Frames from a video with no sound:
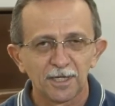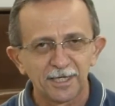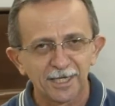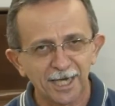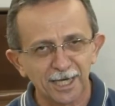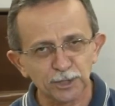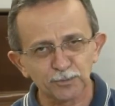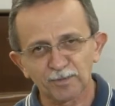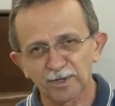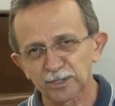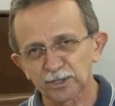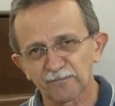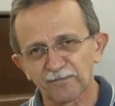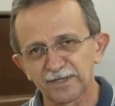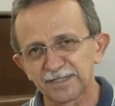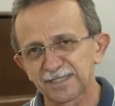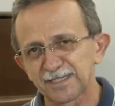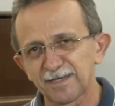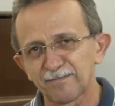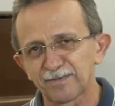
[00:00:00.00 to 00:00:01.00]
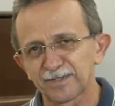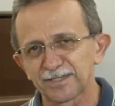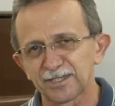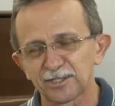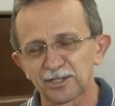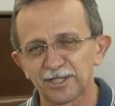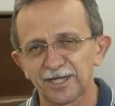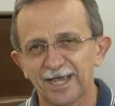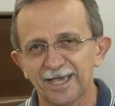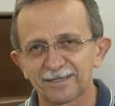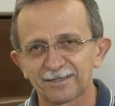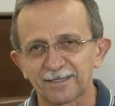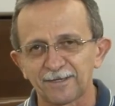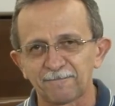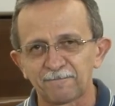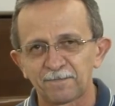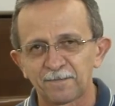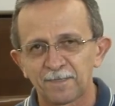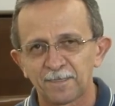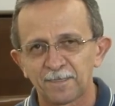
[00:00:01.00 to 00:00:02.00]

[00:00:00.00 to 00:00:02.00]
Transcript: E a resposta foi simples e direta.